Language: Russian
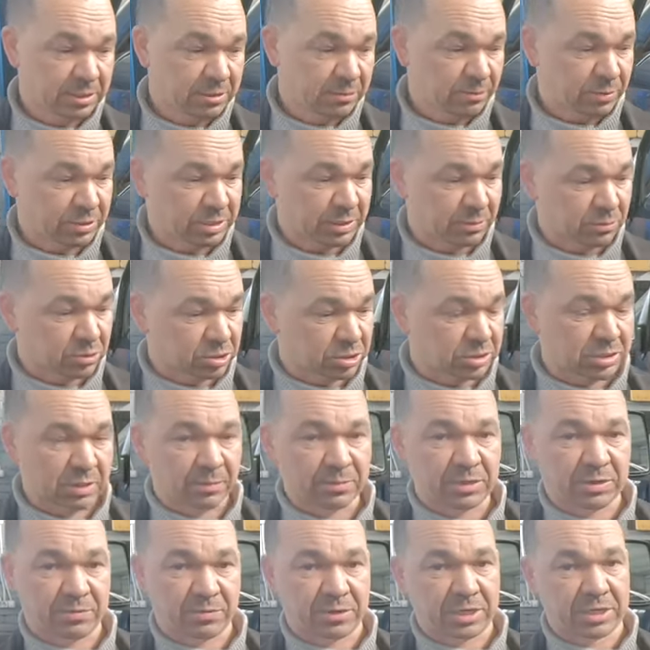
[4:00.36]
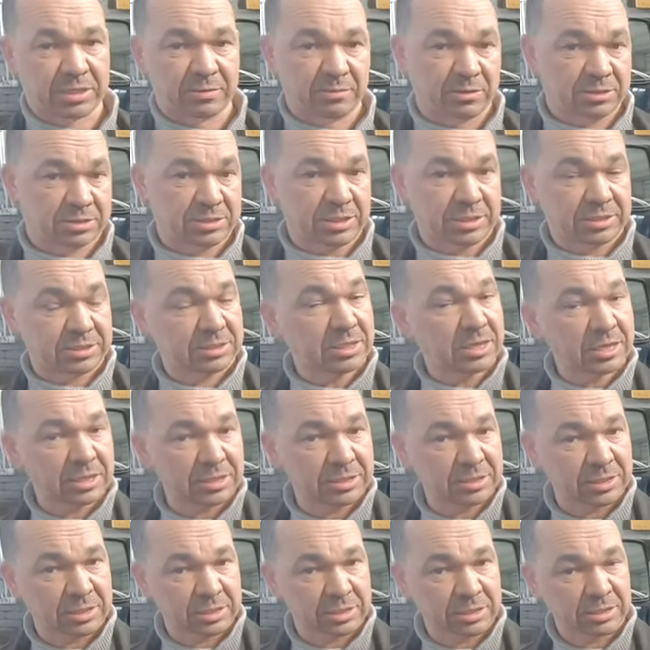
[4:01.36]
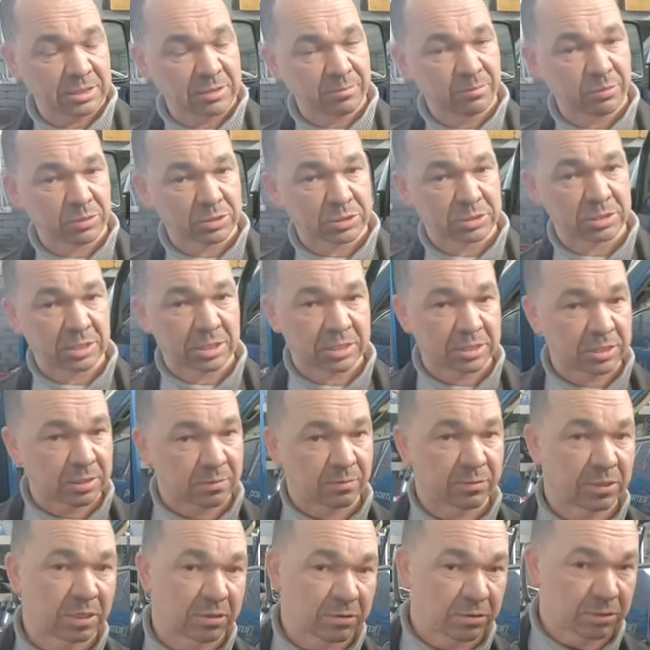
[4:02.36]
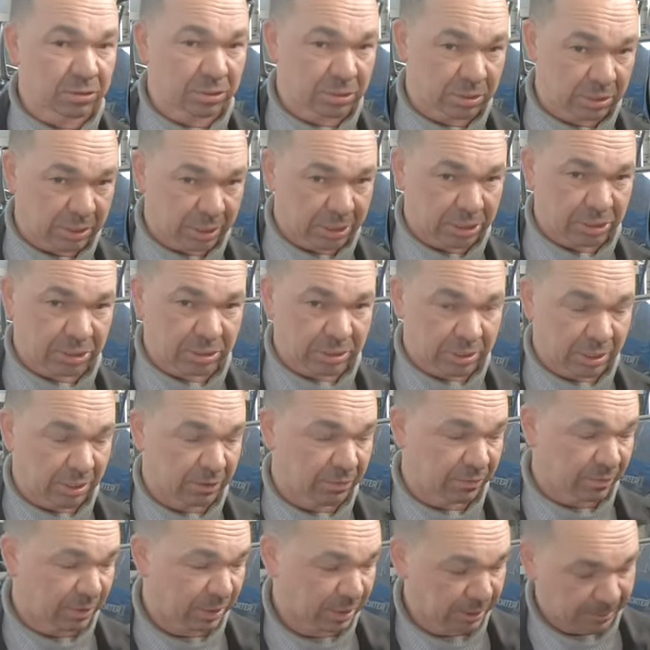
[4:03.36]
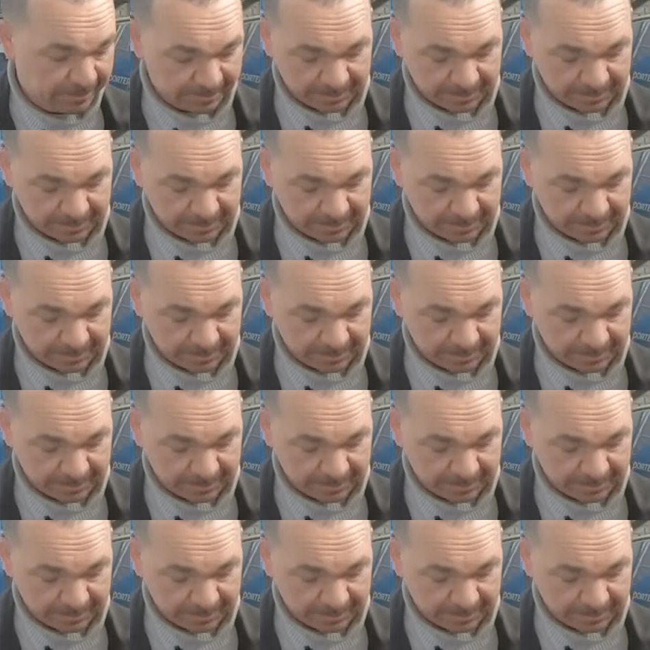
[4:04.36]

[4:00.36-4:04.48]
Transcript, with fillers: Потому что нам необходимо снять стартер, и под стартером находится датчик коленвала.